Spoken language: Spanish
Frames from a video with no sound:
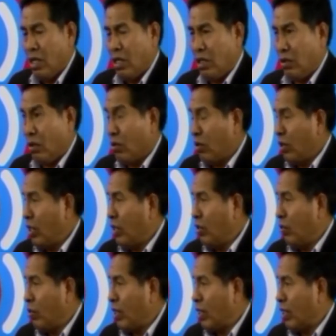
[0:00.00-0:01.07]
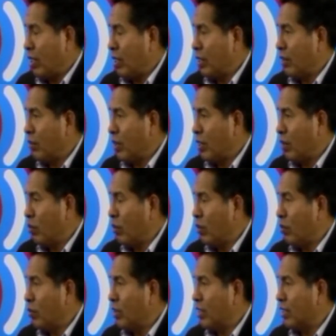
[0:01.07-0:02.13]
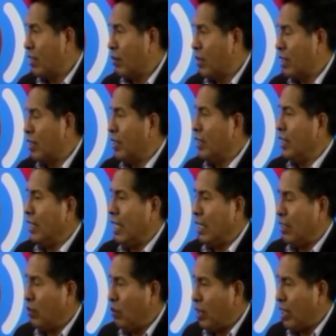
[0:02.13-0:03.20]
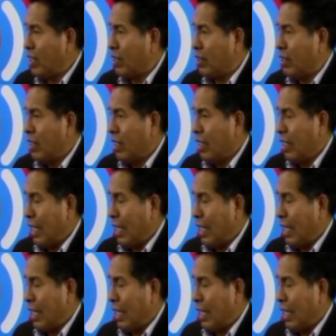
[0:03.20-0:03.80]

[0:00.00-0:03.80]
y todo ello para que de esa manera podamos restablecer y aliviar,